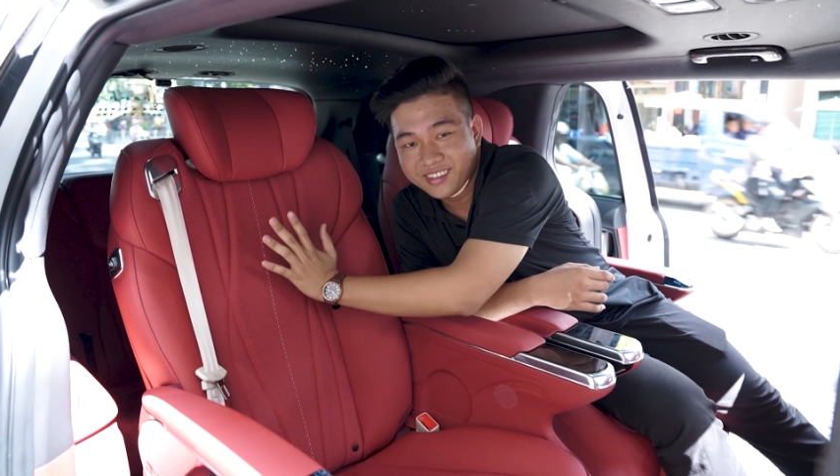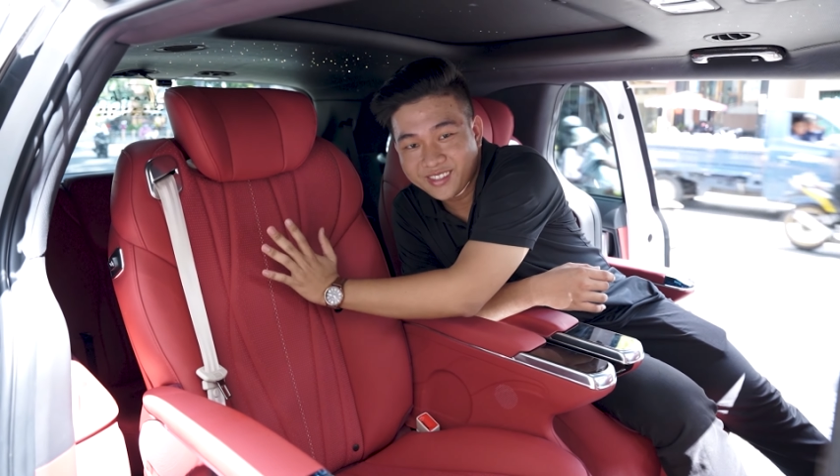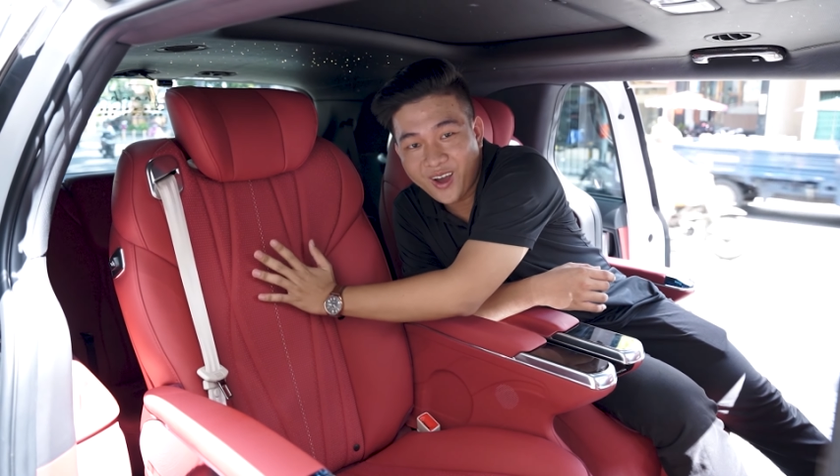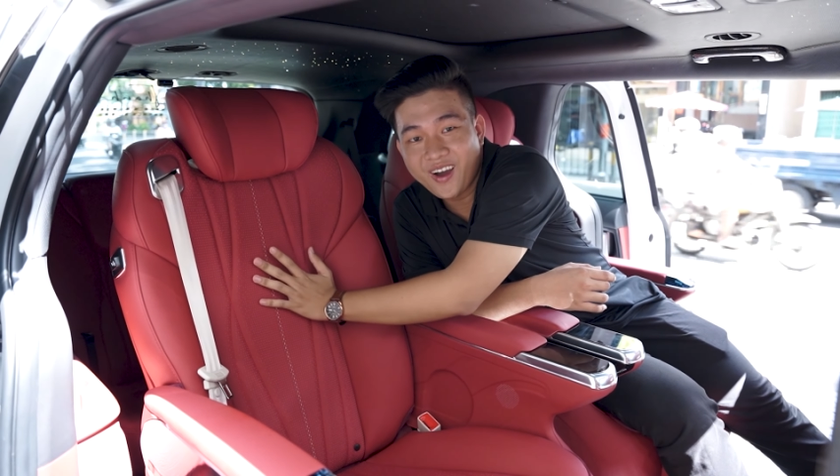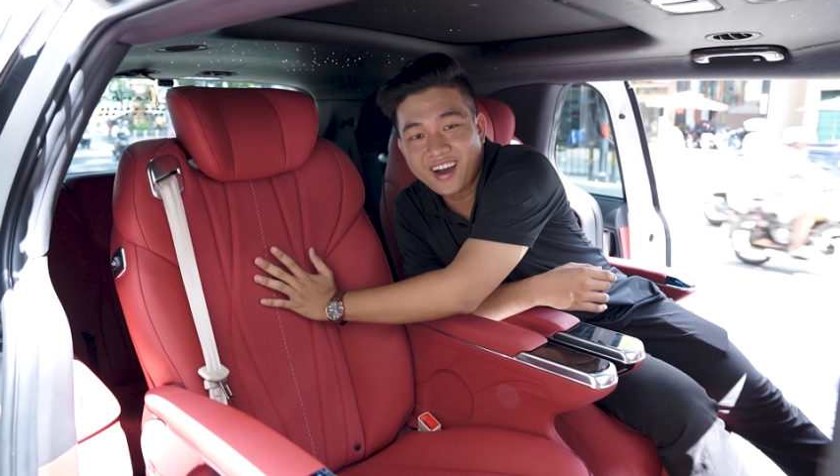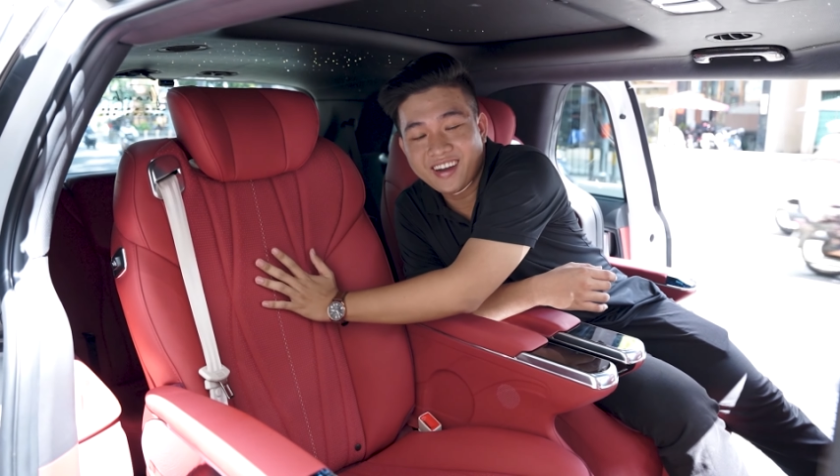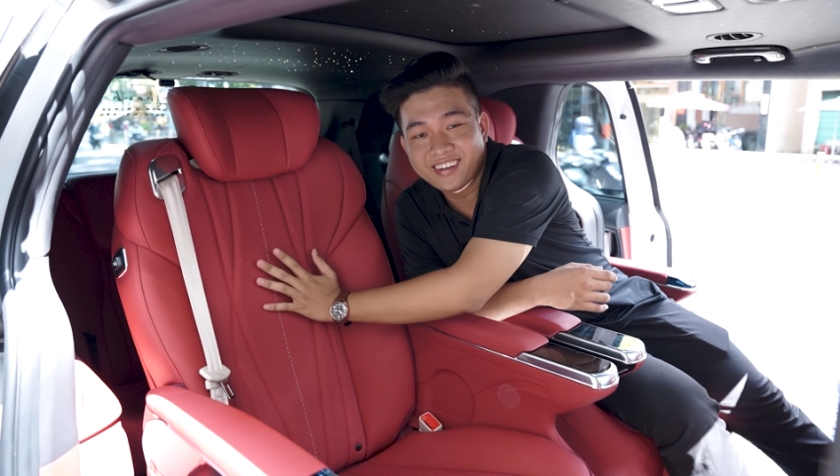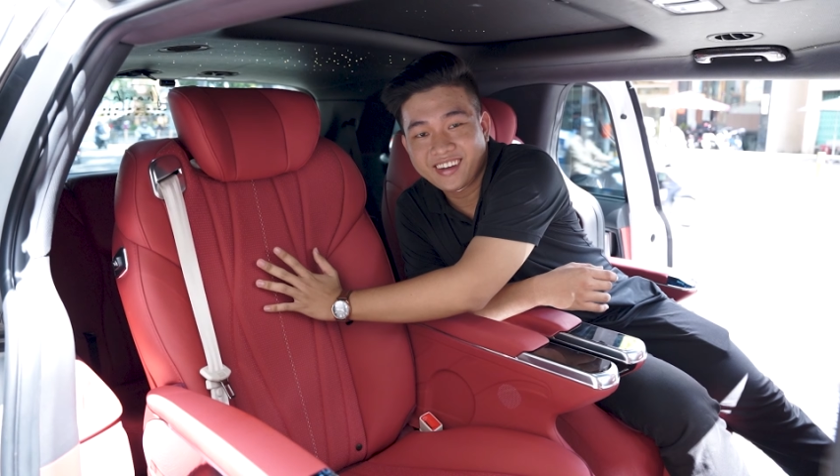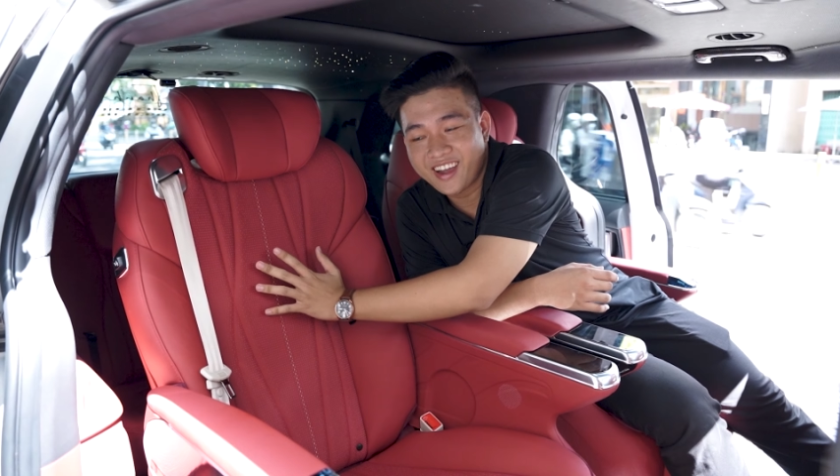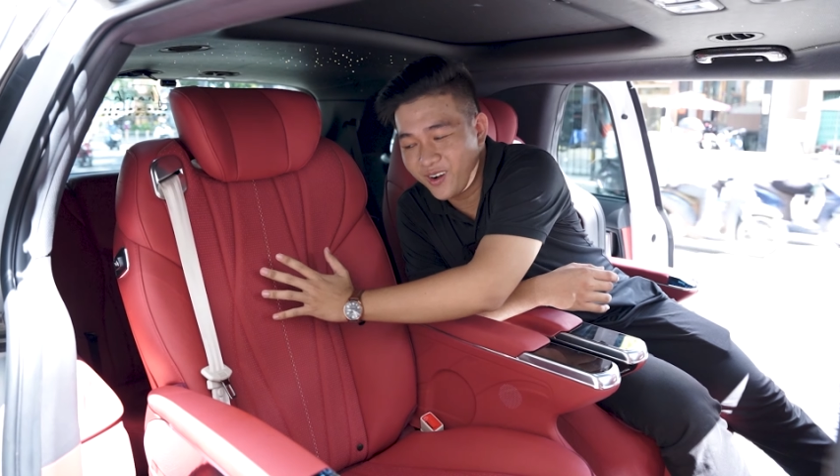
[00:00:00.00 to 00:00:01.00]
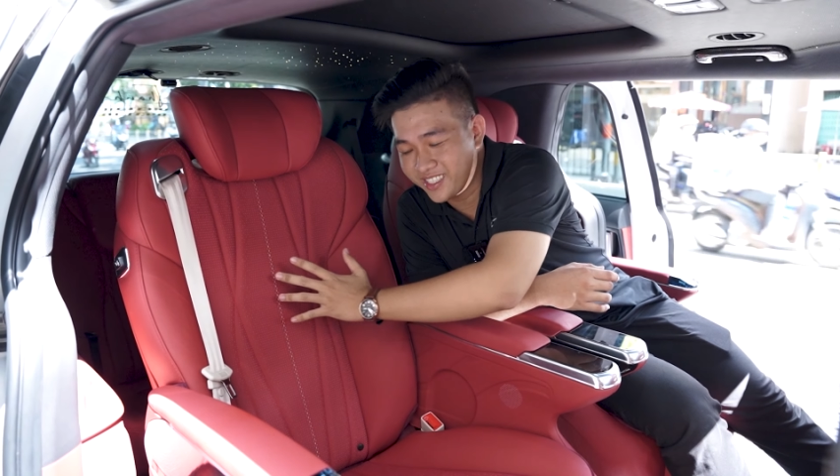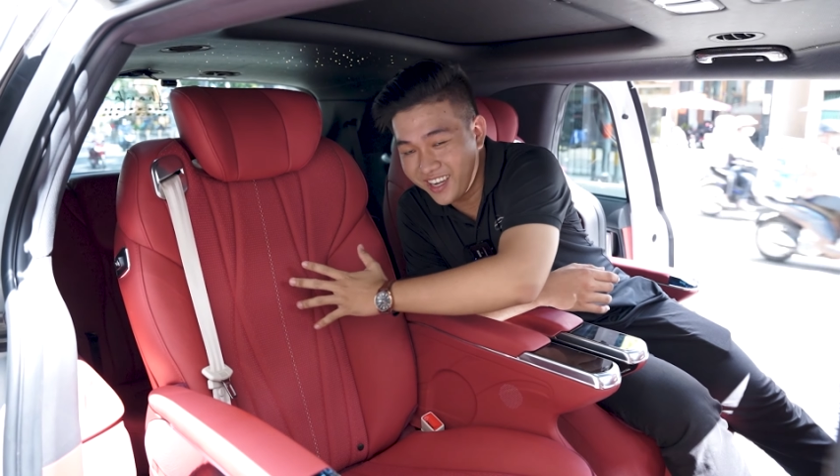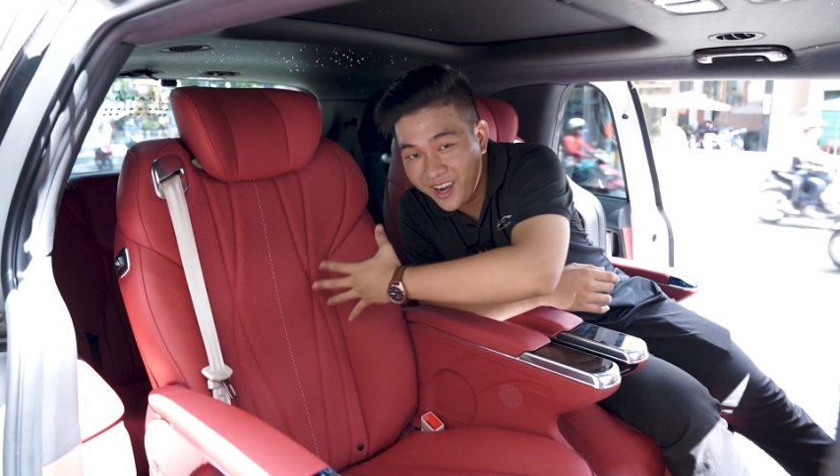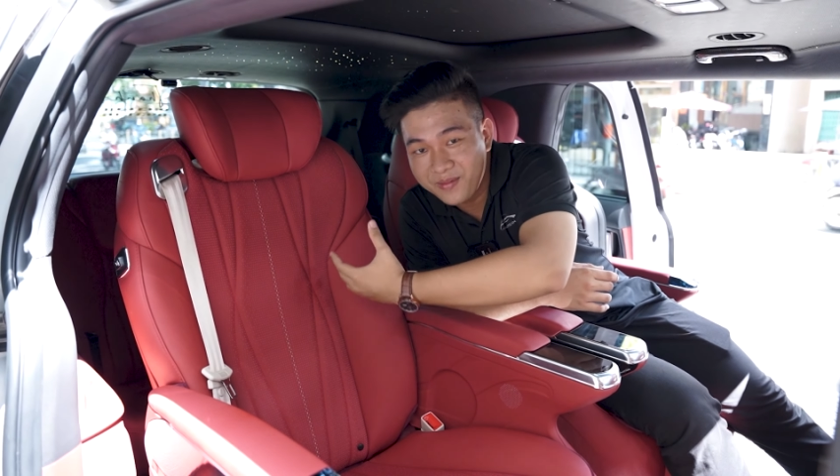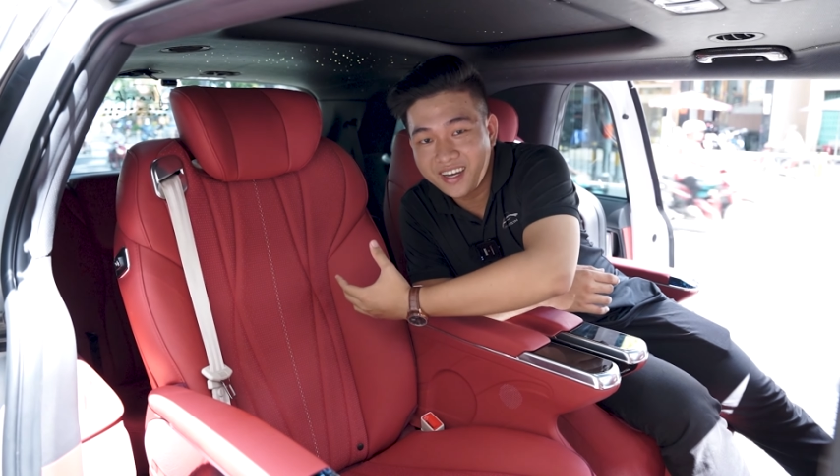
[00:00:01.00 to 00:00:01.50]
to hơn, ngồi sẽ ôm